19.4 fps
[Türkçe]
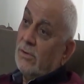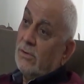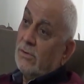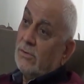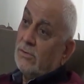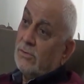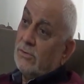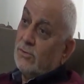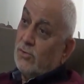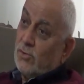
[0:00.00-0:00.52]

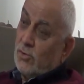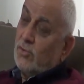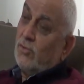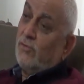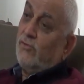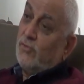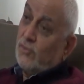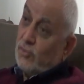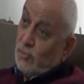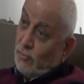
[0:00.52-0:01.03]
Çünkü
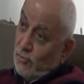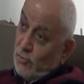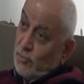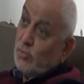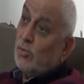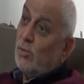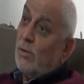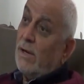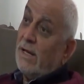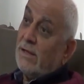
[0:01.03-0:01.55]
vücut
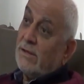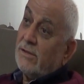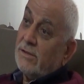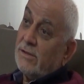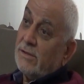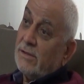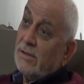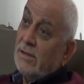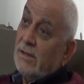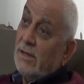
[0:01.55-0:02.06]
vücudullah'tır.
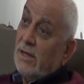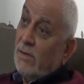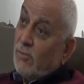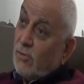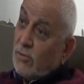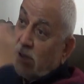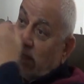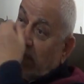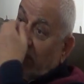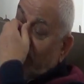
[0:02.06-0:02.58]

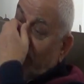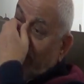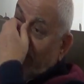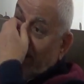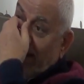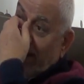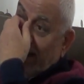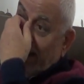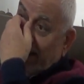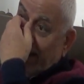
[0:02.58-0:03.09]
Buradaki
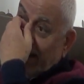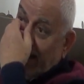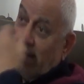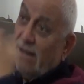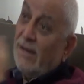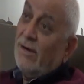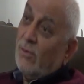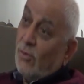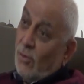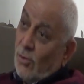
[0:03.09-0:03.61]
fiiller de
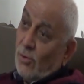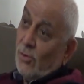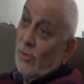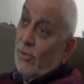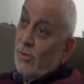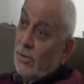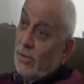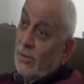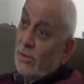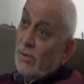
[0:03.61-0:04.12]
onun.
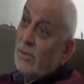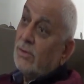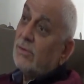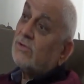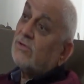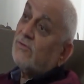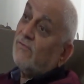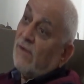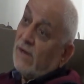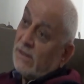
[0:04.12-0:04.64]

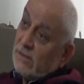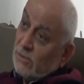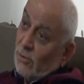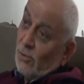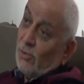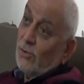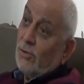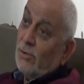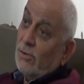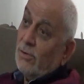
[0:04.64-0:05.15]
Sıfat da
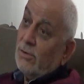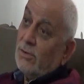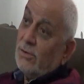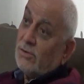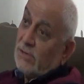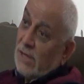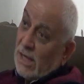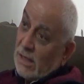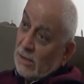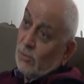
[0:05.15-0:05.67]
onun,
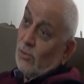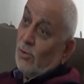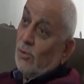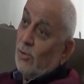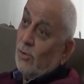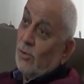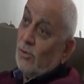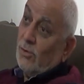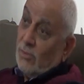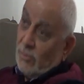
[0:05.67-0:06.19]
zat da onun.
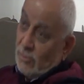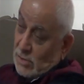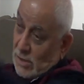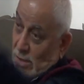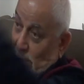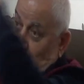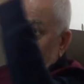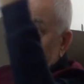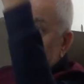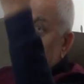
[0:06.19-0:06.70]

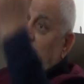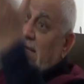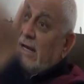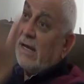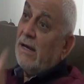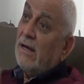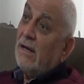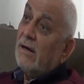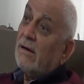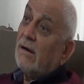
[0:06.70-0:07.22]
Kemal diye
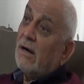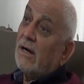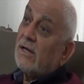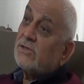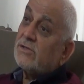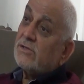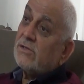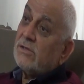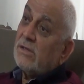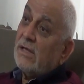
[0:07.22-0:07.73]

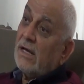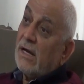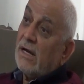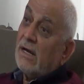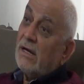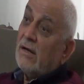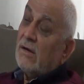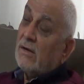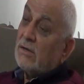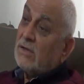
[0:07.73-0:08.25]
aslında
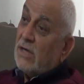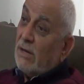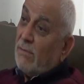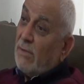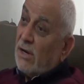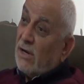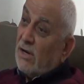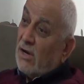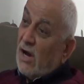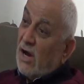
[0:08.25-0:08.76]
Kemal'in
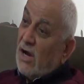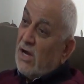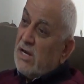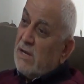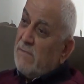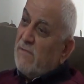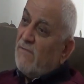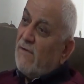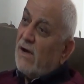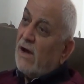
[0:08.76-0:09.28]
ayrı bir
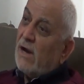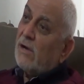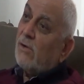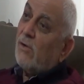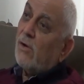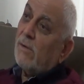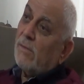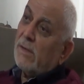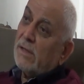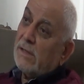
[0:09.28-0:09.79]
varlığı
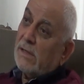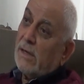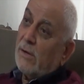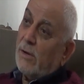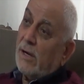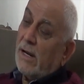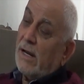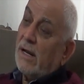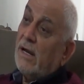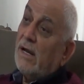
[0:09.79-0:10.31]
olmadığına
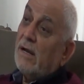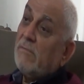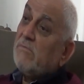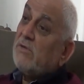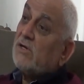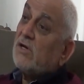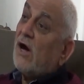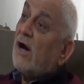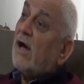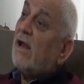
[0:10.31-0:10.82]
göre biz
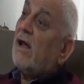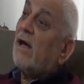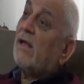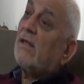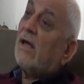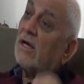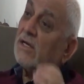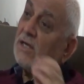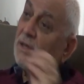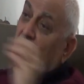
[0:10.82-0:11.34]
hala
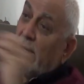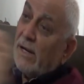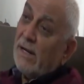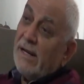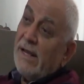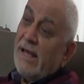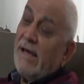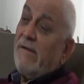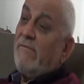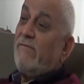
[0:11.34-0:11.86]
daha Kemal'e
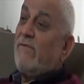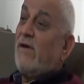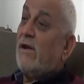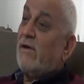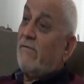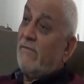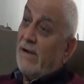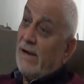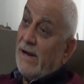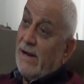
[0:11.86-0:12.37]
neye varlık
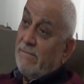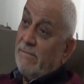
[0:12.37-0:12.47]
verelim?